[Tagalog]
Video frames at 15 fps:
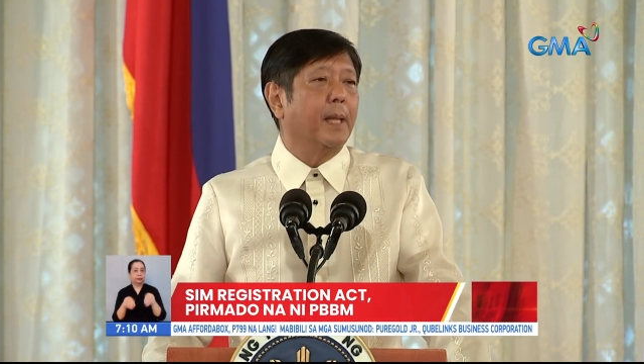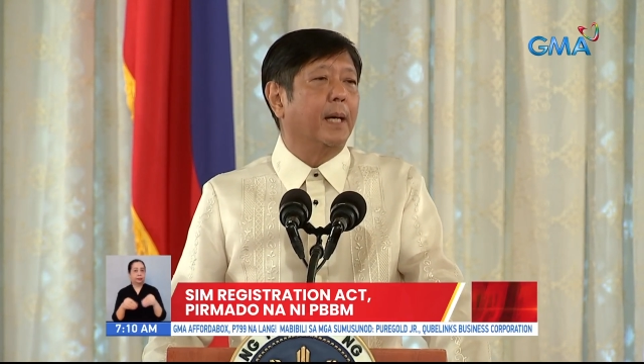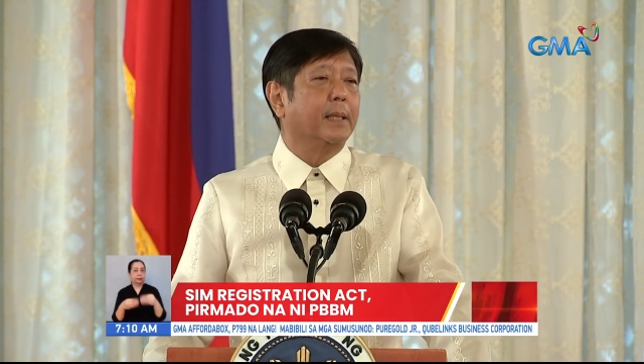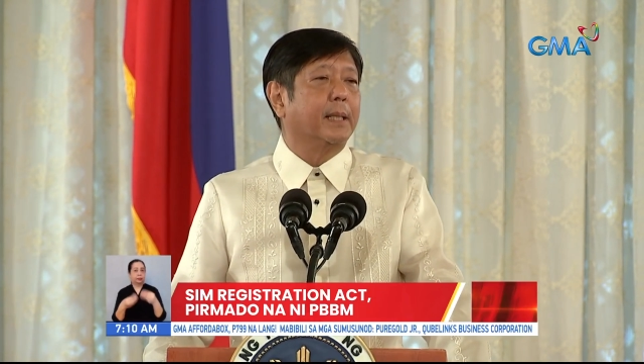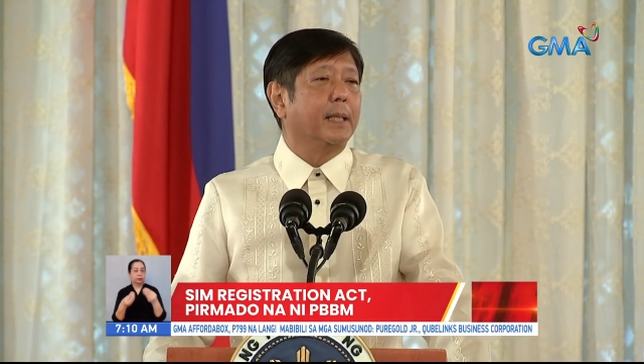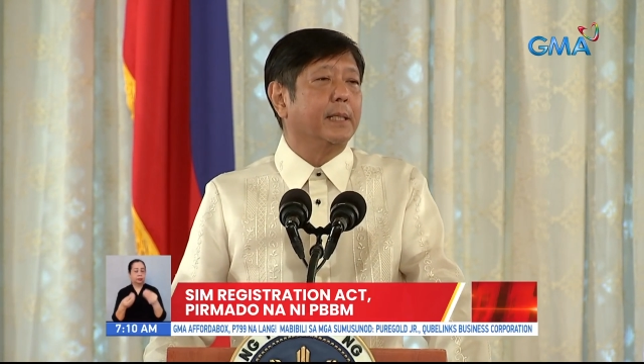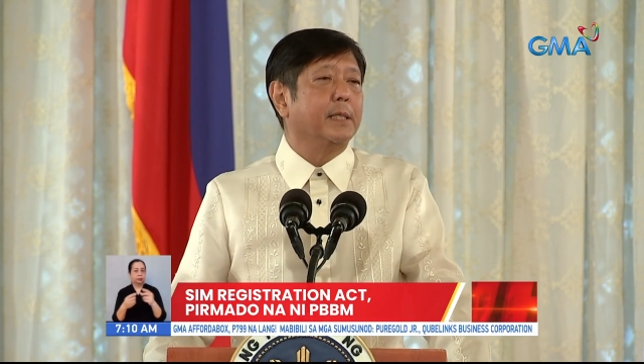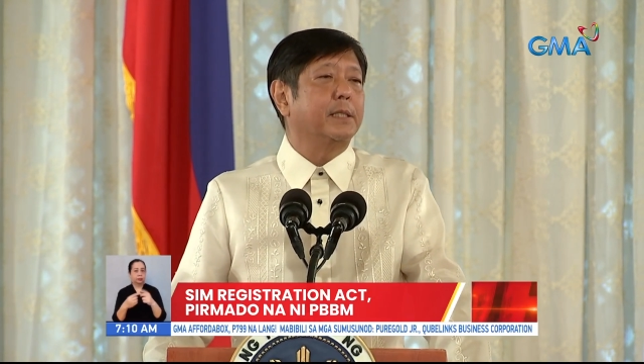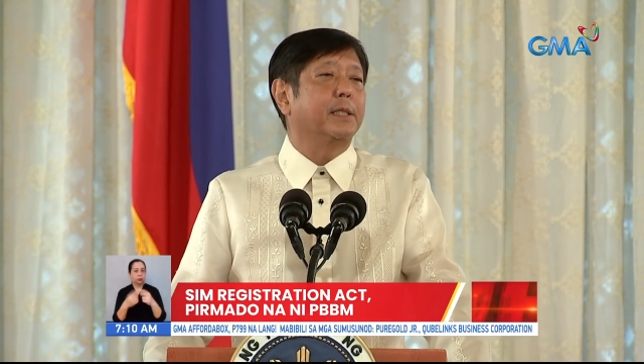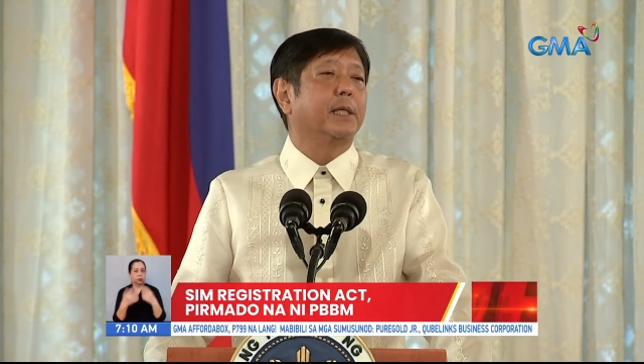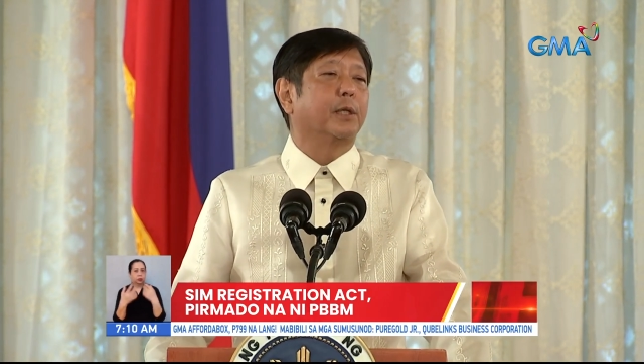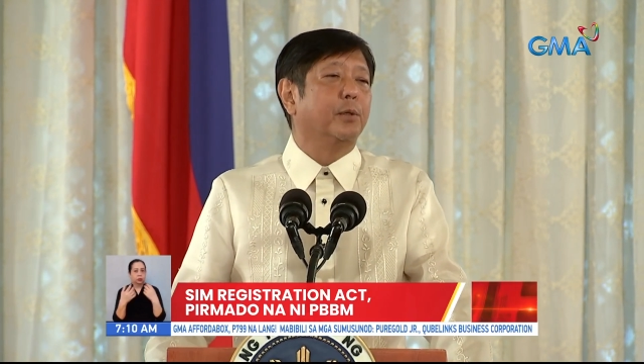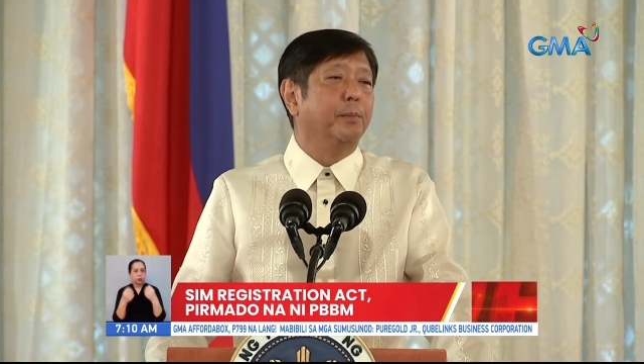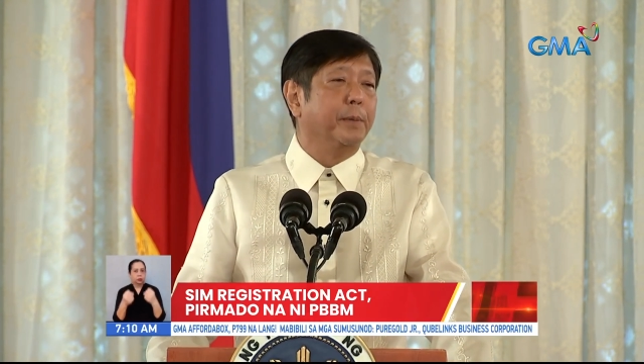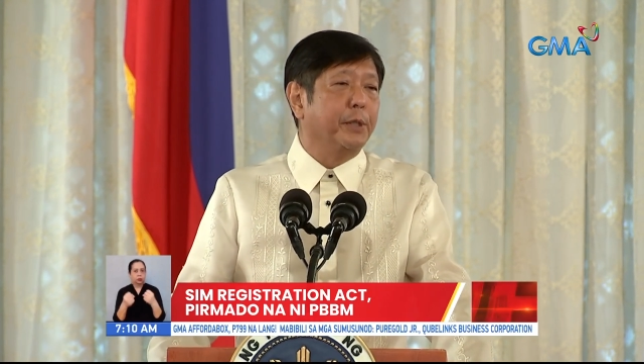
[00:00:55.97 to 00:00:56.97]
against
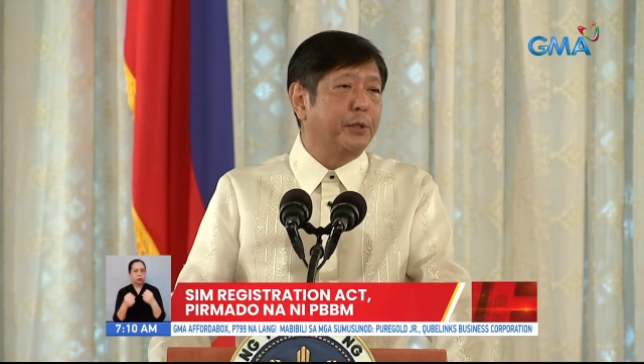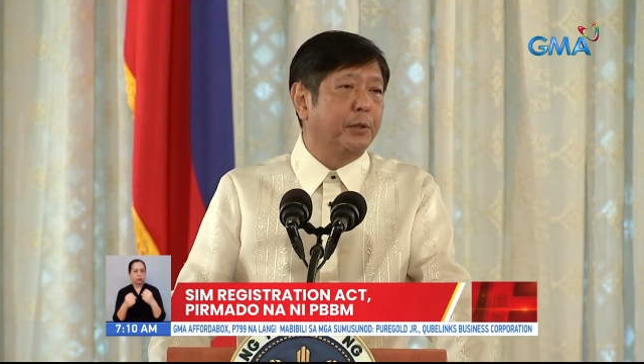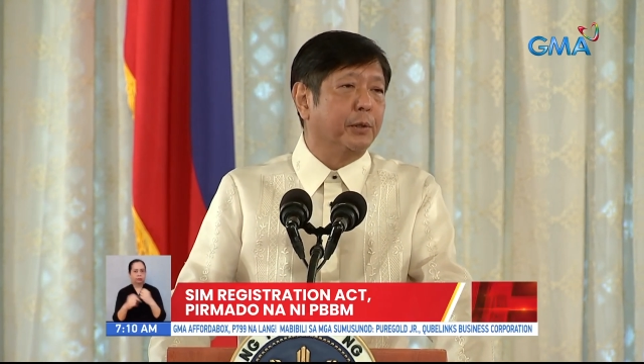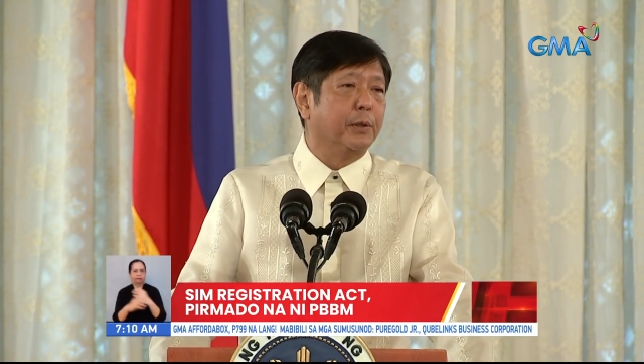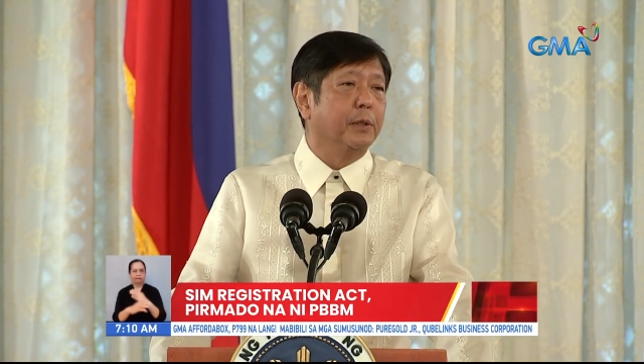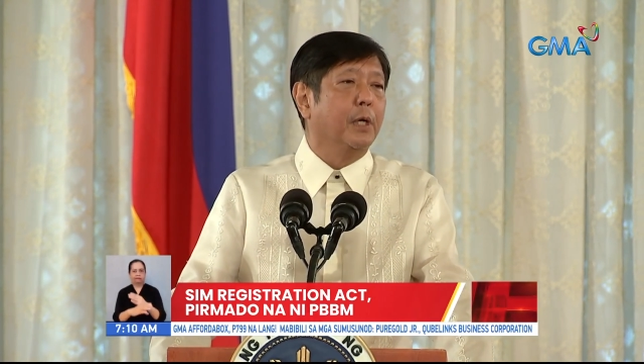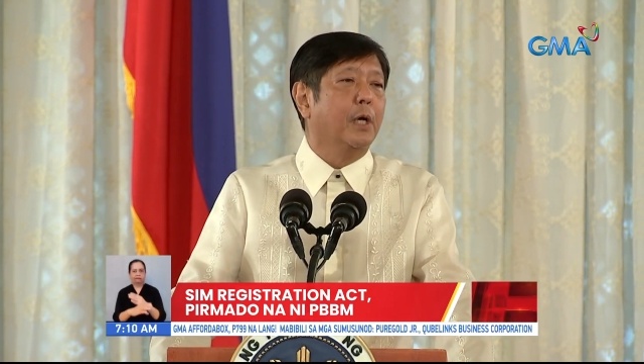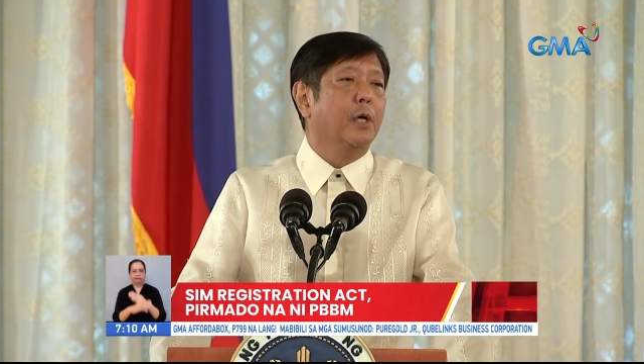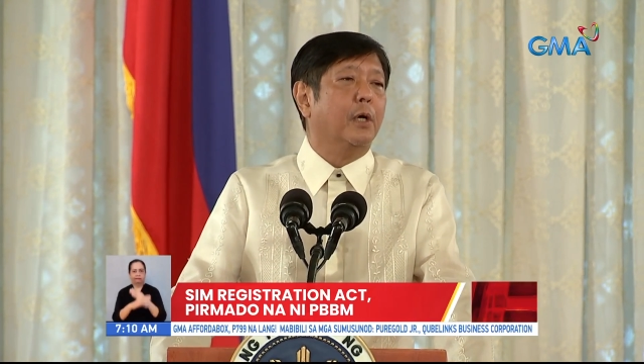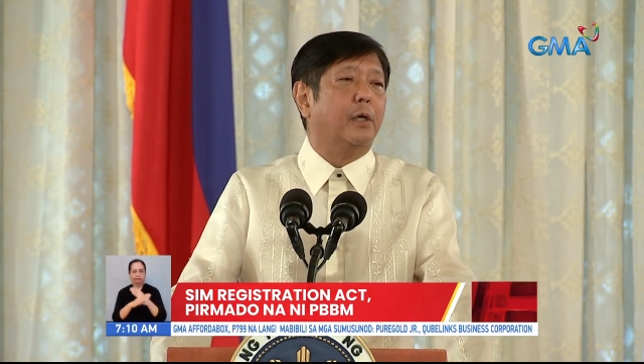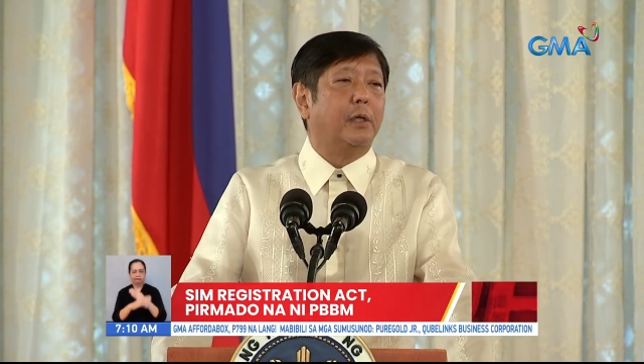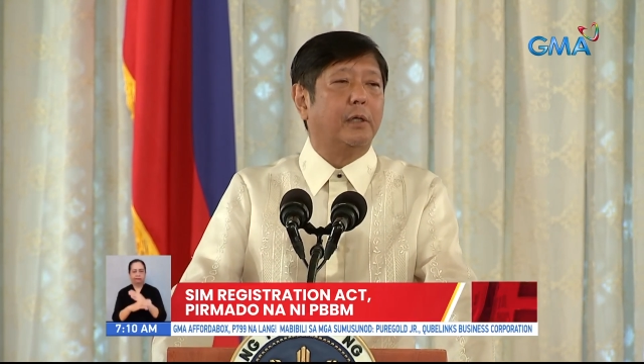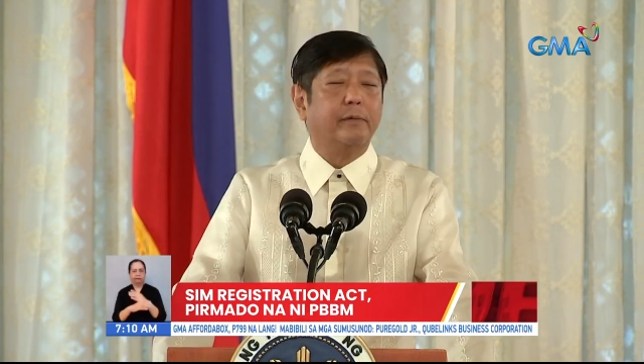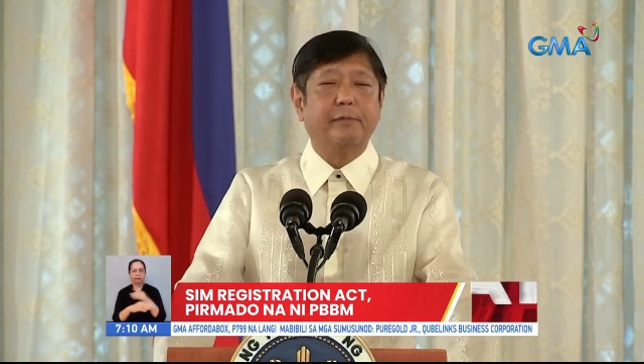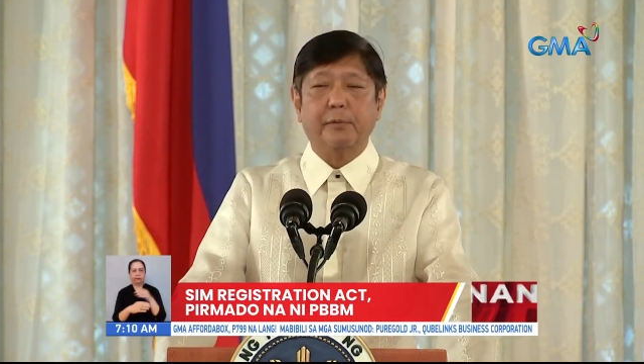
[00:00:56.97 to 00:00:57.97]
the commission
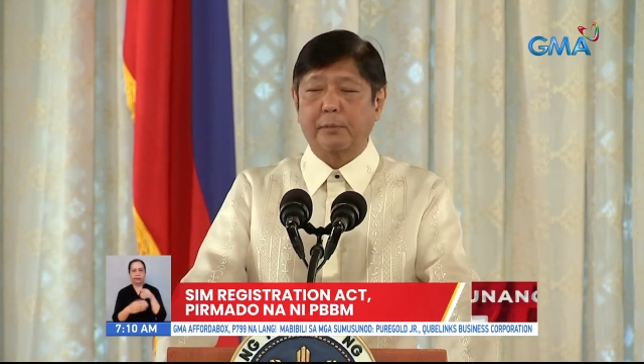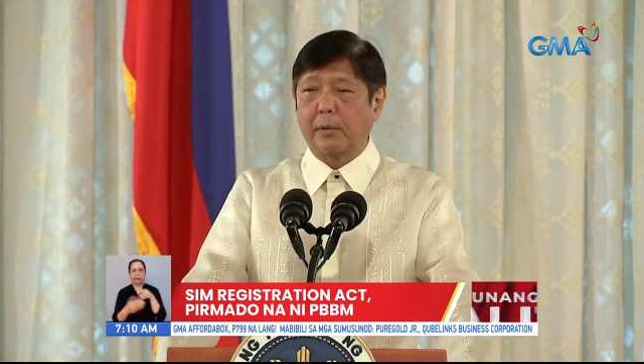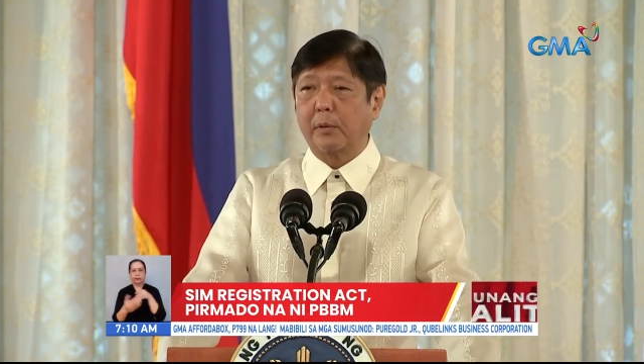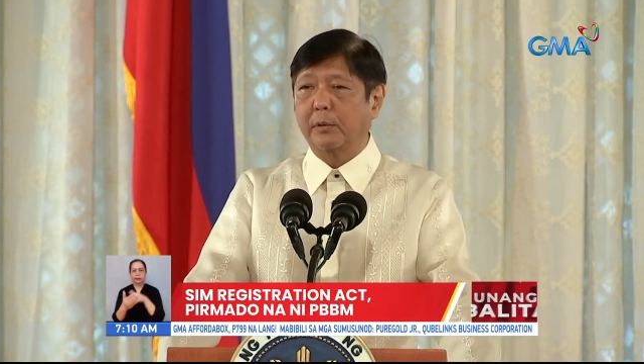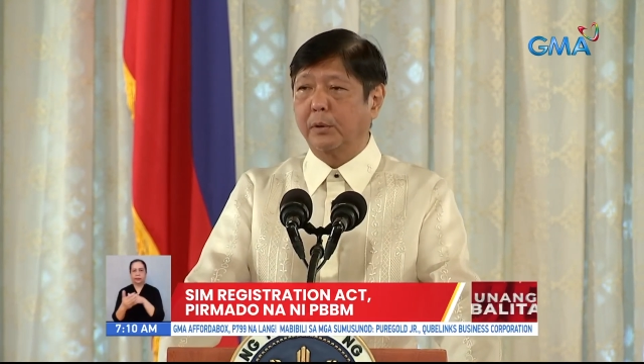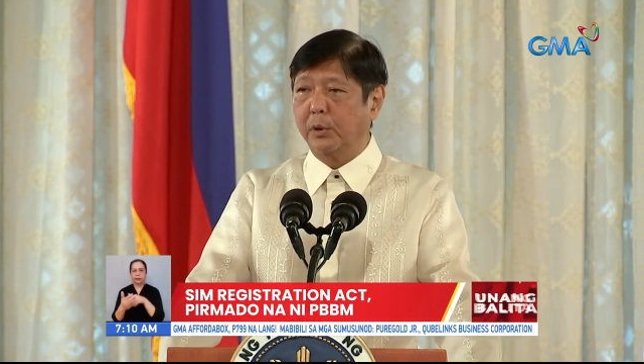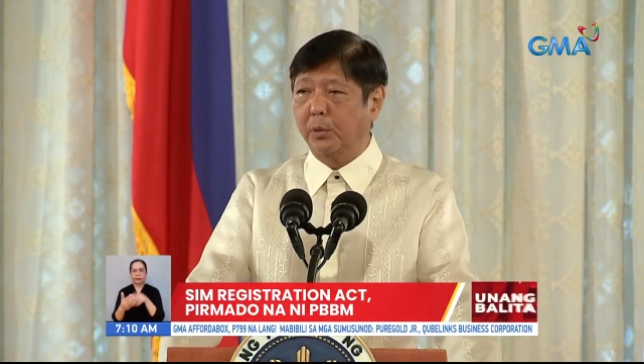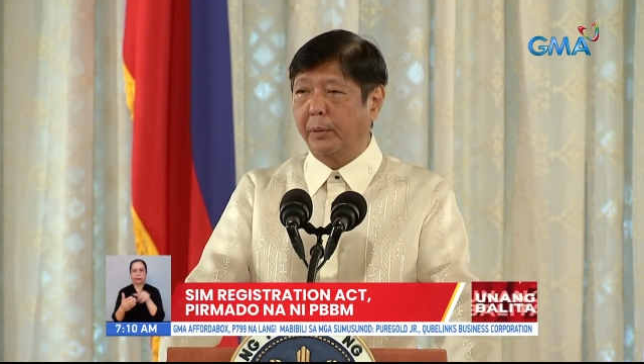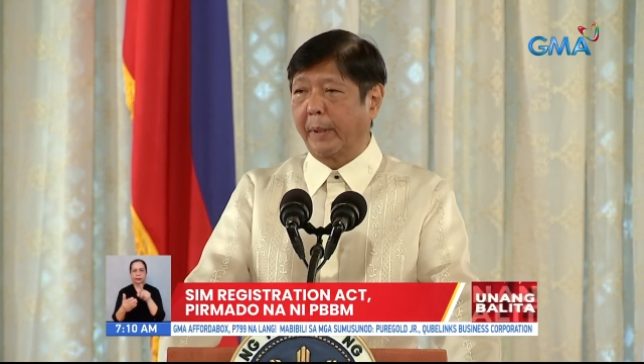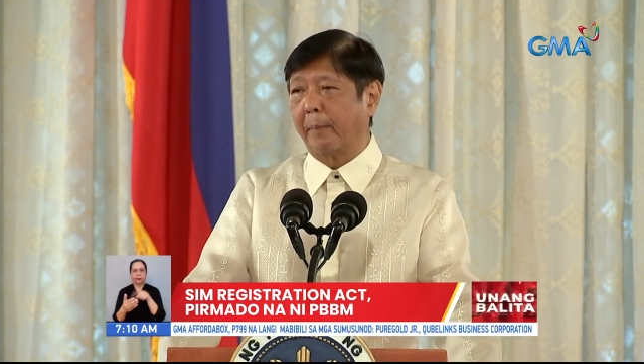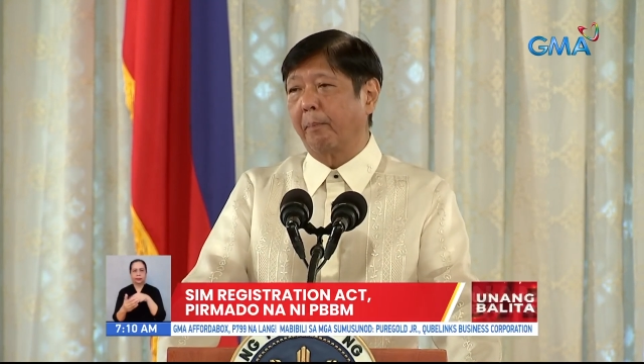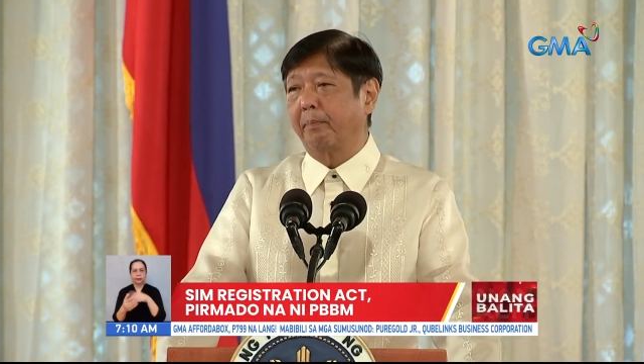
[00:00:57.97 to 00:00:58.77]
of wrongdoing.